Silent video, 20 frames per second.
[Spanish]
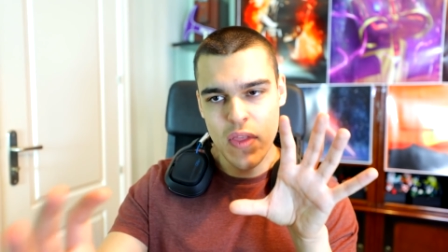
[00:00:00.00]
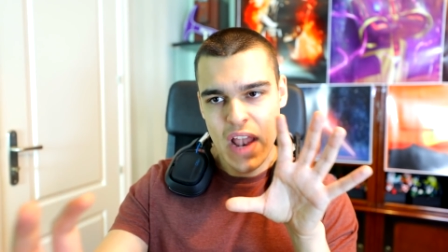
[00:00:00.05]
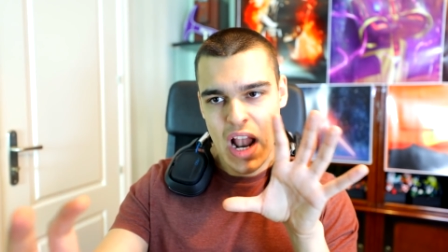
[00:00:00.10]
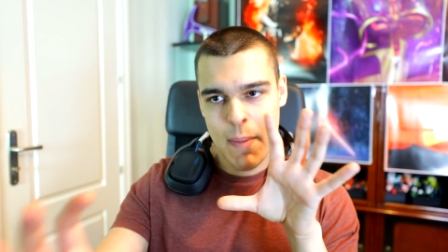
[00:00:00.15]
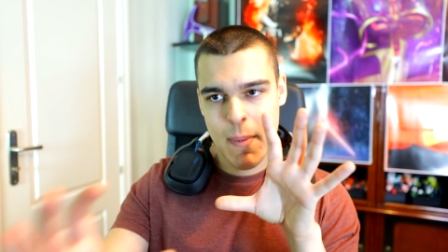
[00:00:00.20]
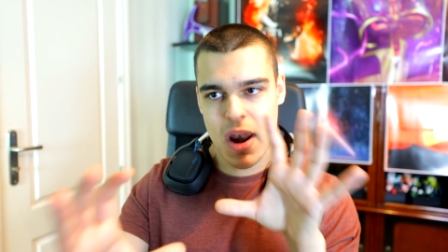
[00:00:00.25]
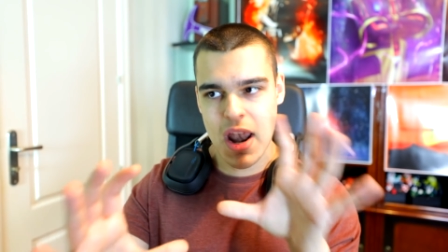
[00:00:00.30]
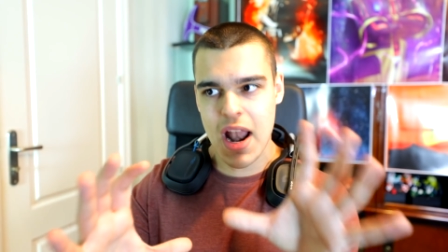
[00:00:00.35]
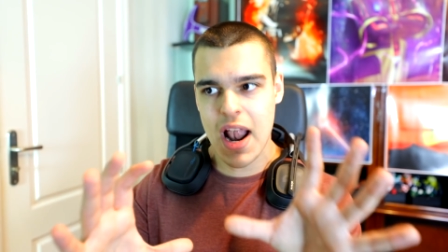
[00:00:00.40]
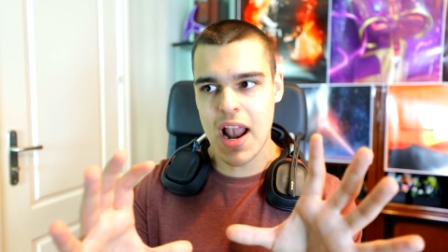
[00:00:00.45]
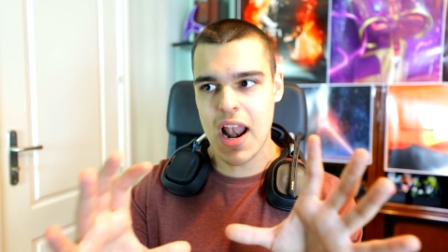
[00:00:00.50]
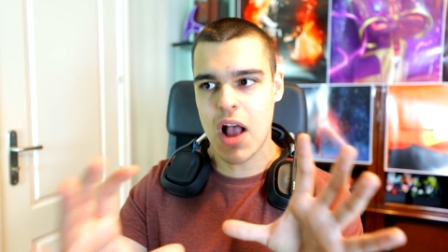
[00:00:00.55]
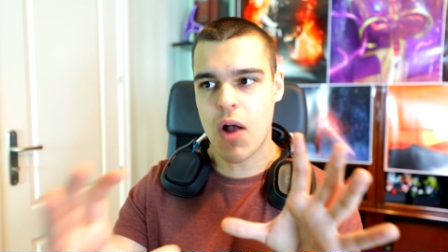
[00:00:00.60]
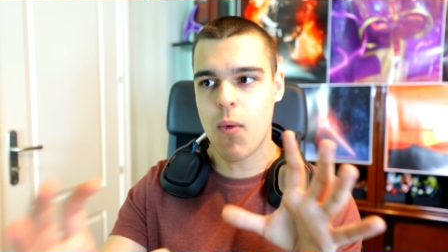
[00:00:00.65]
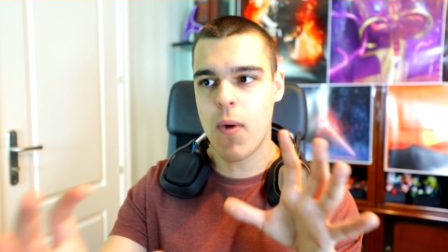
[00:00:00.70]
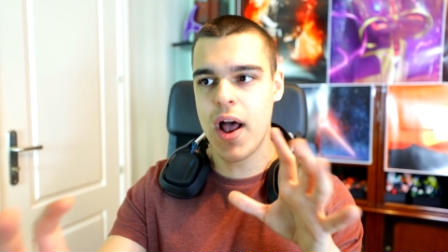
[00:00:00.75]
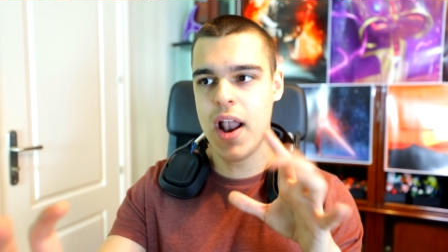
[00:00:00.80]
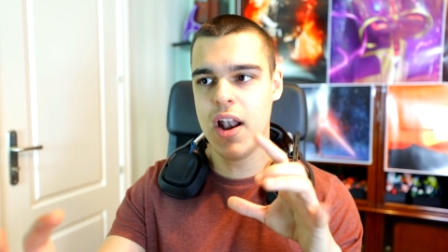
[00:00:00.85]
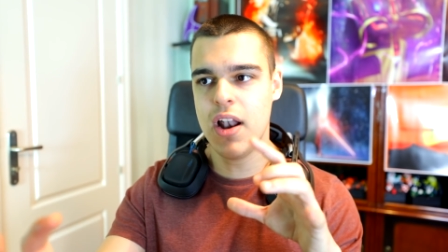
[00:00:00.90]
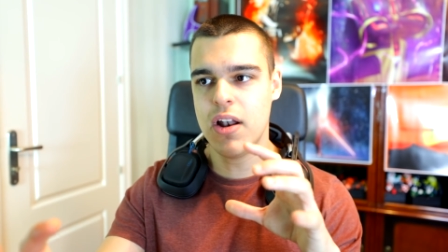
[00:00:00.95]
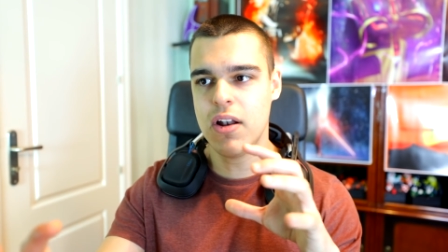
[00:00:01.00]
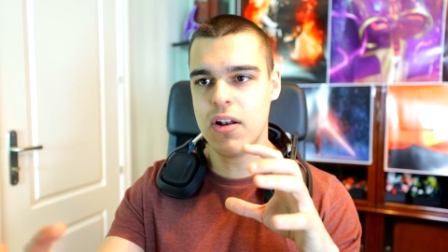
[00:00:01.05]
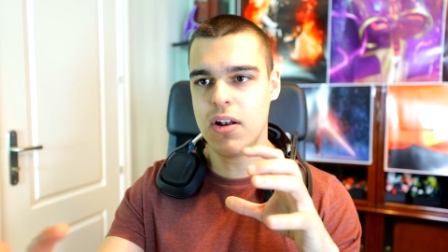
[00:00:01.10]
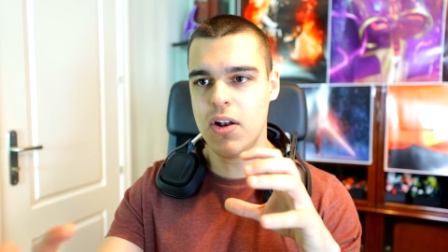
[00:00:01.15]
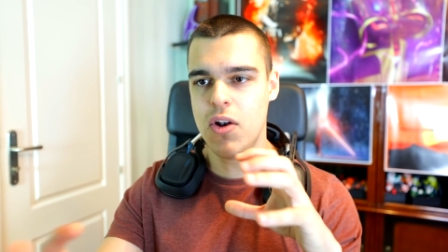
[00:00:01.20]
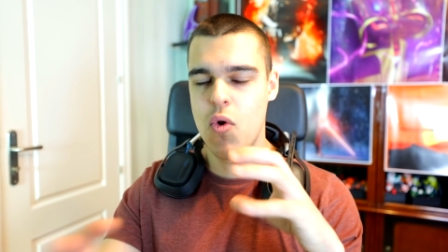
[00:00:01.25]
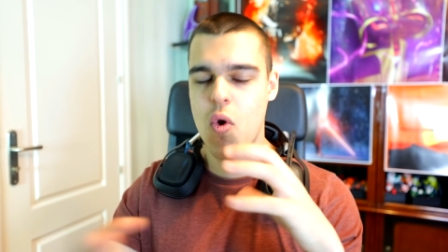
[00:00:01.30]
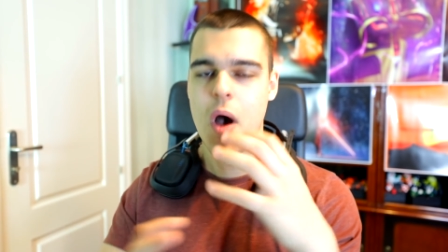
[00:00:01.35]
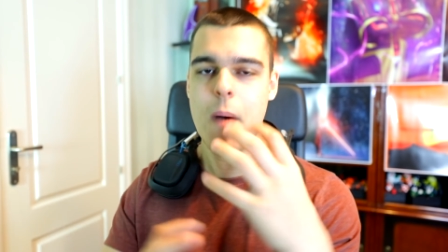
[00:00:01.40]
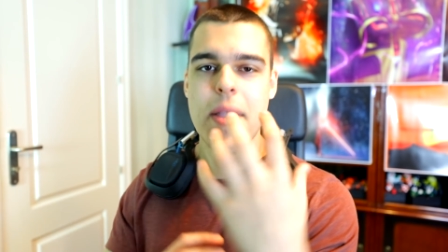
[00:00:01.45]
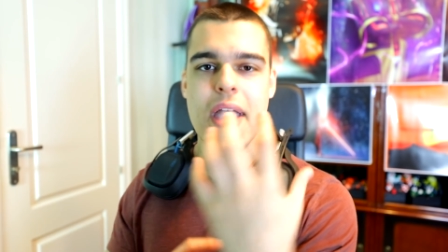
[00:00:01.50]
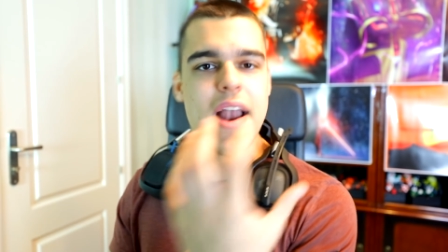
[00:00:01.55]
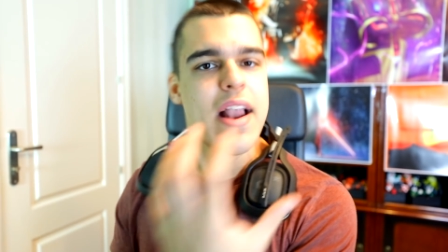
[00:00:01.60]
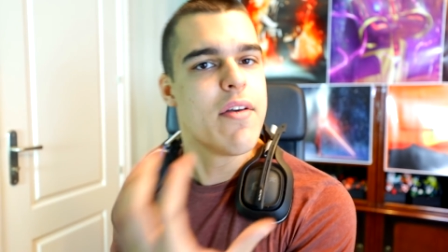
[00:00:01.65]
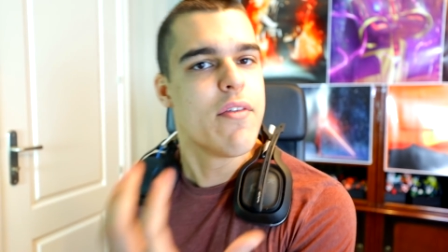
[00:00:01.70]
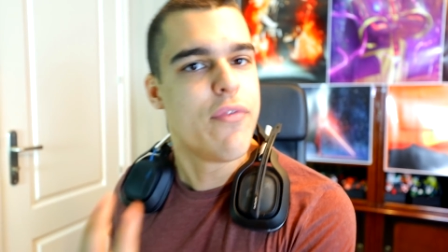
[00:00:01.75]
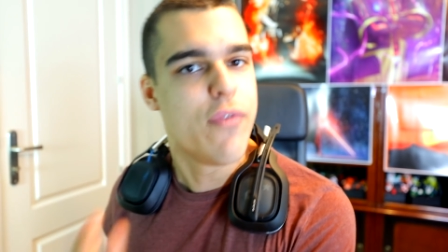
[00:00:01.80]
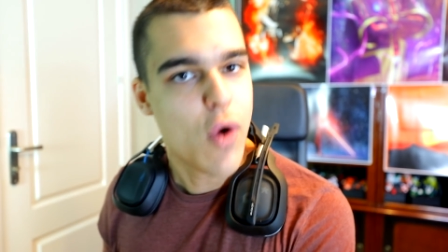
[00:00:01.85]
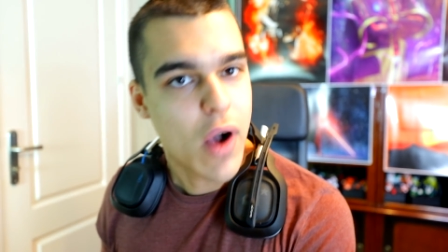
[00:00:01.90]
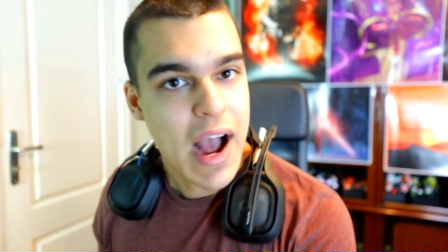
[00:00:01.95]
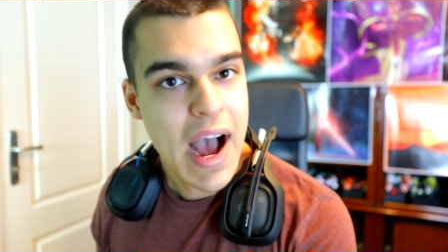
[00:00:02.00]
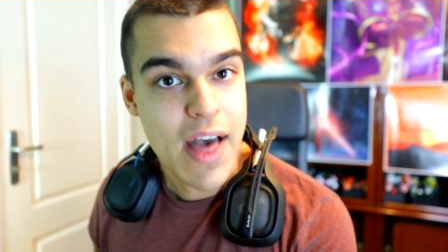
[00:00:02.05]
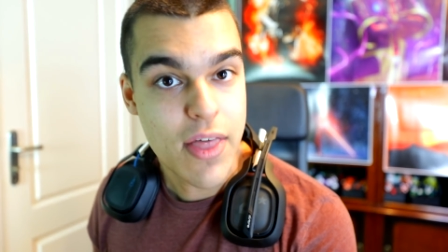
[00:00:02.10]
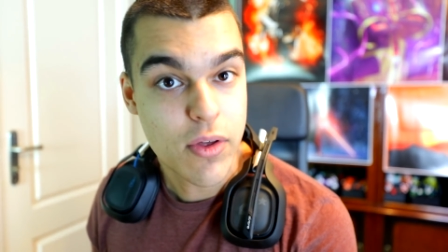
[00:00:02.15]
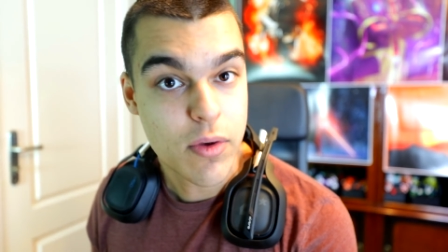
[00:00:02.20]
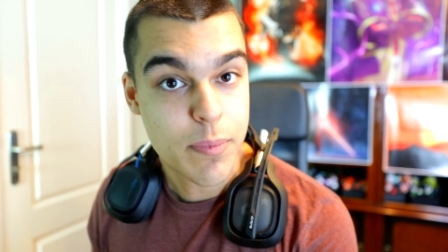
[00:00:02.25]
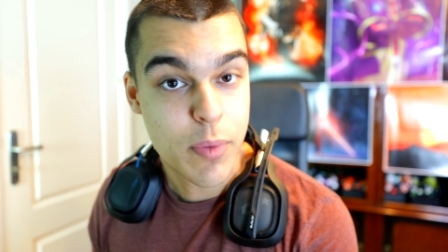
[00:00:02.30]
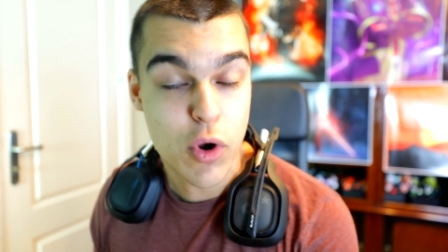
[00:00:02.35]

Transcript: de la manera en la cual lo habían enfocado.